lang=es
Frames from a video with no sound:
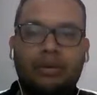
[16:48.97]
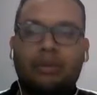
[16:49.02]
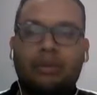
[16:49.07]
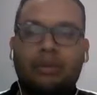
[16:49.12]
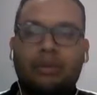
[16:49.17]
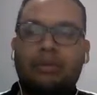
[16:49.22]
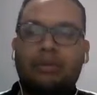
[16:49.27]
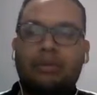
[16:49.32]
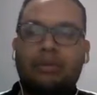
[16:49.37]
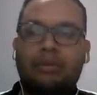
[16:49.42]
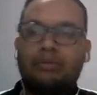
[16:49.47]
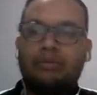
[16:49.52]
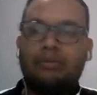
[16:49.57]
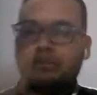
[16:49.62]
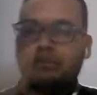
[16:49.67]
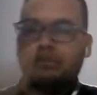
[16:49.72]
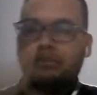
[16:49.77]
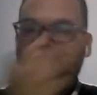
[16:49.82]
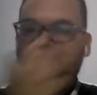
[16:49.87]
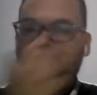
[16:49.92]
Bueno,
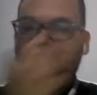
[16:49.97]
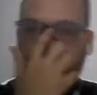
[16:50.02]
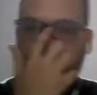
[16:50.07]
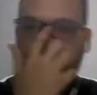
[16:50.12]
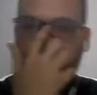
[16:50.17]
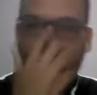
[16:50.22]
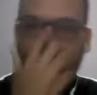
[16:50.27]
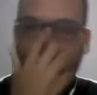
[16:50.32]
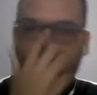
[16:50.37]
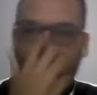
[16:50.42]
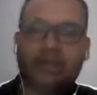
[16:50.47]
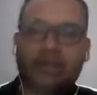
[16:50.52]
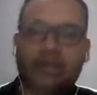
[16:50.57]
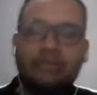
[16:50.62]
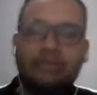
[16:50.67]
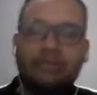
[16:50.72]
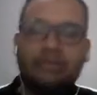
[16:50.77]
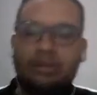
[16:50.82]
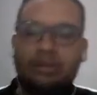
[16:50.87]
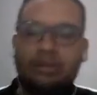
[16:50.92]
y esta es la tabla de
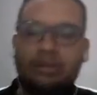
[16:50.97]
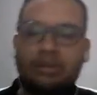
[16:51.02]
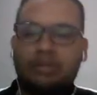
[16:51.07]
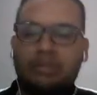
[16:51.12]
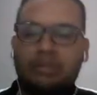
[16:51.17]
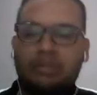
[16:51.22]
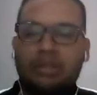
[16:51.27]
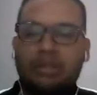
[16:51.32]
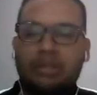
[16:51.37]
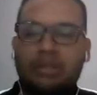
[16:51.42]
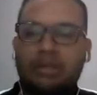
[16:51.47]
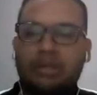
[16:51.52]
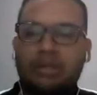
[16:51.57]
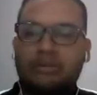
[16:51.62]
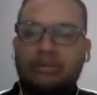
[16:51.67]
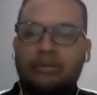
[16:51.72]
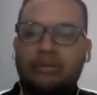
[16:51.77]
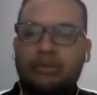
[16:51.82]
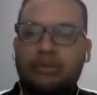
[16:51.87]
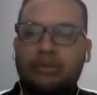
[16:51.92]
resultados de inventario.
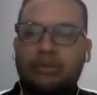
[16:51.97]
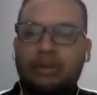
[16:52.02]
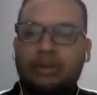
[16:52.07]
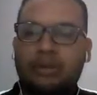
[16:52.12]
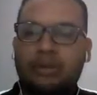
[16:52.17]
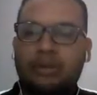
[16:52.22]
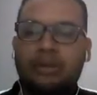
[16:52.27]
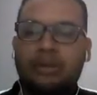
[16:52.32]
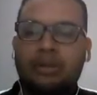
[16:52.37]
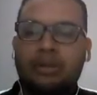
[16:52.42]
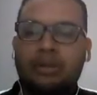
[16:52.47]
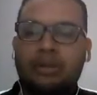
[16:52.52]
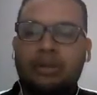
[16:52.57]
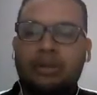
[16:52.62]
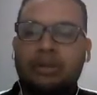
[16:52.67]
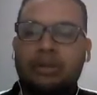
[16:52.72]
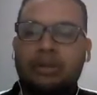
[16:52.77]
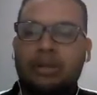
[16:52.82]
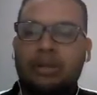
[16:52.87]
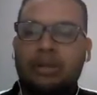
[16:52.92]

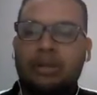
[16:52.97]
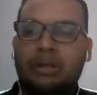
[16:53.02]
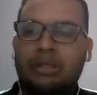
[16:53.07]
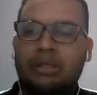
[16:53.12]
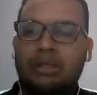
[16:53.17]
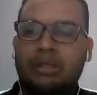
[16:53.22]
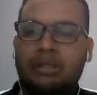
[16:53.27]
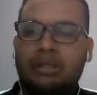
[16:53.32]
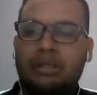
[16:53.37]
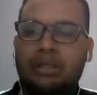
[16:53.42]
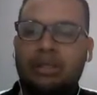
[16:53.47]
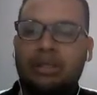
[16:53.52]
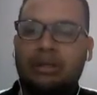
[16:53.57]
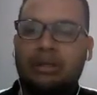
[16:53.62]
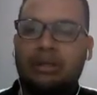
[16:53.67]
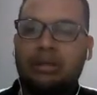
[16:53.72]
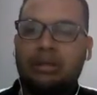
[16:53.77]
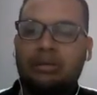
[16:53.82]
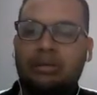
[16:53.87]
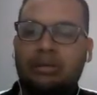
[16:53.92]
Es este,
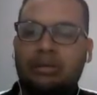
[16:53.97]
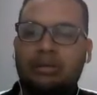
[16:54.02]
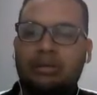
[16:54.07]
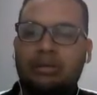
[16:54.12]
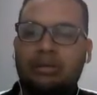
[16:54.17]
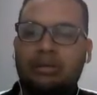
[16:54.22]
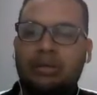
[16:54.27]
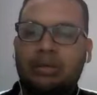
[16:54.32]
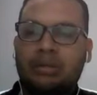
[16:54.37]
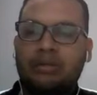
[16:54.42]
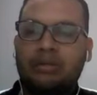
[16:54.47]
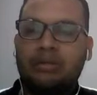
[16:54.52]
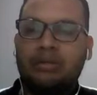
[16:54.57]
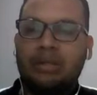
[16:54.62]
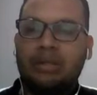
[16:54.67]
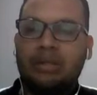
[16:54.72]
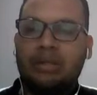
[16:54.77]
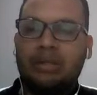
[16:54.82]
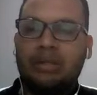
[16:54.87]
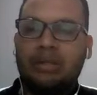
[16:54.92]
ah, tenemos
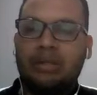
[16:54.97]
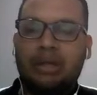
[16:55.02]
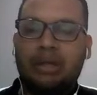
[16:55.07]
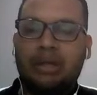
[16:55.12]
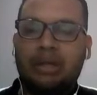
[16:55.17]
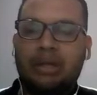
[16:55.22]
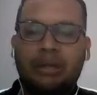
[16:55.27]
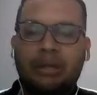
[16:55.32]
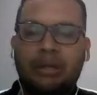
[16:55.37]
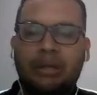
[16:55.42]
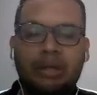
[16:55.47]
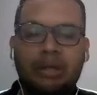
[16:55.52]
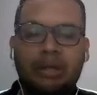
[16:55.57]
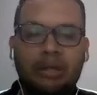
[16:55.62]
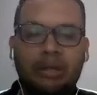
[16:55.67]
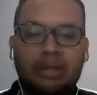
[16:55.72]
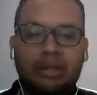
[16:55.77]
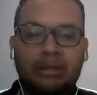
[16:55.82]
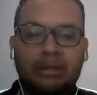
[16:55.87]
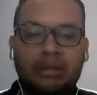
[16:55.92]
el lead time que es
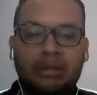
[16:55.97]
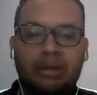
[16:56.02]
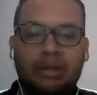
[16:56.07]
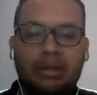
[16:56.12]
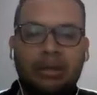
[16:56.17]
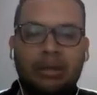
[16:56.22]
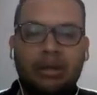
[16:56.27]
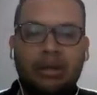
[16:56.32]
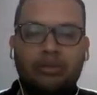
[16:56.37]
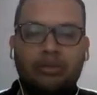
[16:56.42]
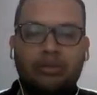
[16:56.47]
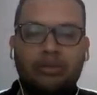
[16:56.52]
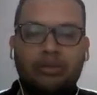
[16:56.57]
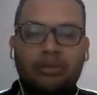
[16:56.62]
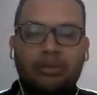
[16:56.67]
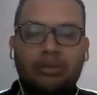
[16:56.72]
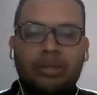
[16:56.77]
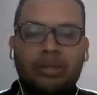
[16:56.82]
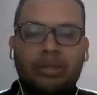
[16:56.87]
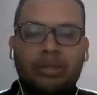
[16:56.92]
el
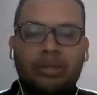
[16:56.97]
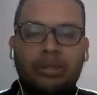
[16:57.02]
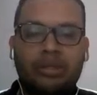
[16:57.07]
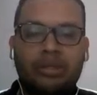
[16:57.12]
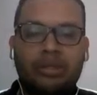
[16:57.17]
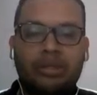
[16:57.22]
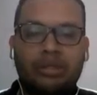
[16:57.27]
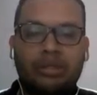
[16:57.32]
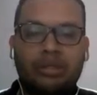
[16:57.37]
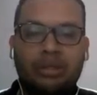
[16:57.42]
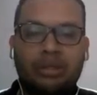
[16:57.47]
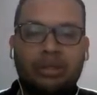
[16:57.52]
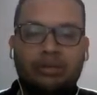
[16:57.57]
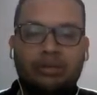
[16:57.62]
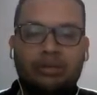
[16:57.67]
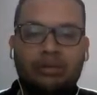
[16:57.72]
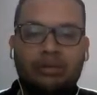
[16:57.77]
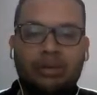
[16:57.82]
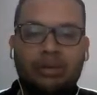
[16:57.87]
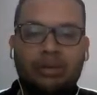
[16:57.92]
número de días que
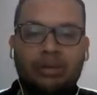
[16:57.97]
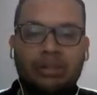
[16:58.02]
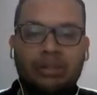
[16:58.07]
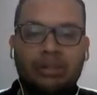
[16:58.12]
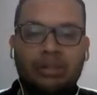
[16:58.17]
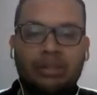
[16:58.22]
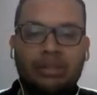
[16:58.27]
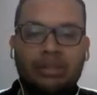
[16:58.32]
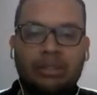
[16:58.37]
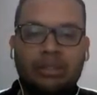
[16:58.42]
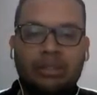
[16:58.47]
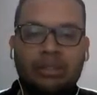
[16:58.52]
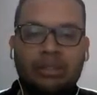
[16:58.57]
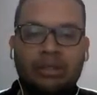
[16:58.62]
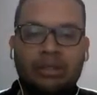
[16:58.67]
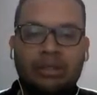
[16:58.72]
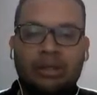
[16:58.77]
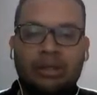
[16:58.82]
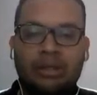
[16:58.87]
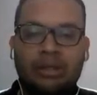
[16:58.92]
nos va a abastecer
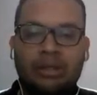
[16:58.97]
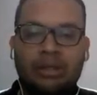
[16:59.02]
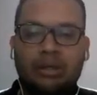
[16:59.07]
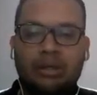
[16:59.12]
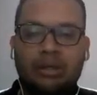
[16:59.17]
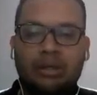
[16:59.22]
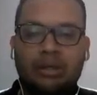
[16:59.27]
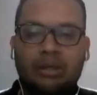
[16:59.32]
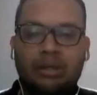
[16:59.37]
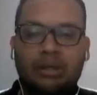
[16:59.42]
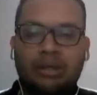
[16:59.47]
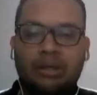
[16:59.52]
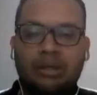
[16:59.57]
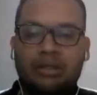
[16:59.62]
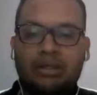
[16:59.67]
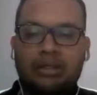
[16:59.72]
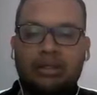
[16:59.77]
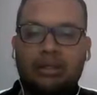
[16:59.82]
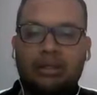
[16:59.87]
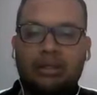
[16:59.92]
eh,
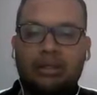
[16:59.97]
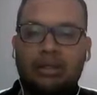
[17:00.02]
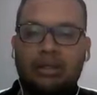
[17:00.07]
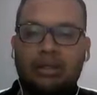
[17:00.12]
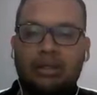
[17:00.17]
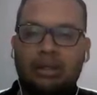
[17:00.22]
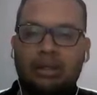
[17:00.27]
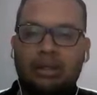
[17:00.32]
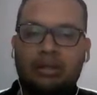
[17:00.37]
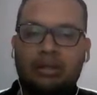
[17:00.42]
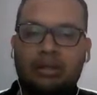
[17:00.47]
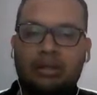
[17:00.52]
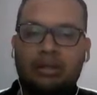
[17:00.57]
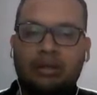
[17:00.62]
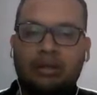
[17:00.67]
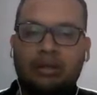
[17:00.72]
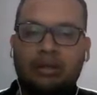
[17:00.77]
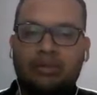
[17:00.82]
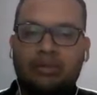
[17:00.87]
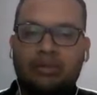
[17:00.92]
este,
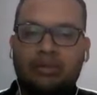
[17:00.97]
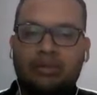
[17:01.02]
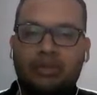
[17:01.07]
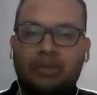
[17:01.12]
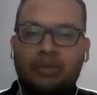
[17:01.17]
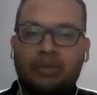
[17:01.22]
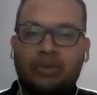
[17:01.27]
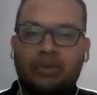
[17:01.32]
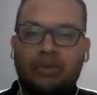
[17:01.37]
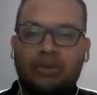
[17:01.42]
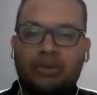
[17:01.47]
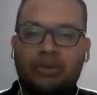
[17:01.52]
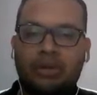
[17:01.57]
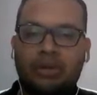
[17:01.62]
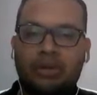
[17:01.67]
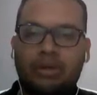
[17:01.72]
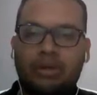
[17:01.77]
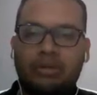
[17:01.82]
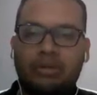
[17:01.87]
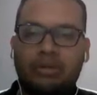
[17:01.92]
el, proveedor
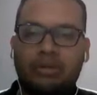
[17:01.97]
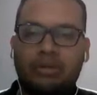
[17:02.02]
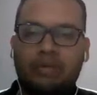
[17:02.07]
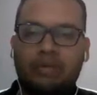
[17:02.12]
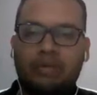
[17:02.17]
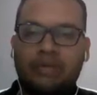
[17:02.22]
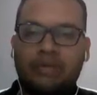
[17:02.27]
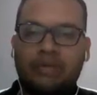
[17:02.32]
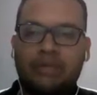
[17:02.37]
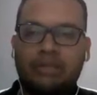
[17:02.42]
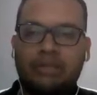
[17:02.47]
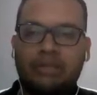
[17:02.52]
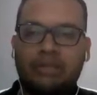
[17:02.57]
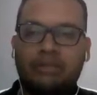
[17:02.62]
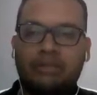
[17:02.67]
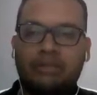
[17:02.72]
a la empresa,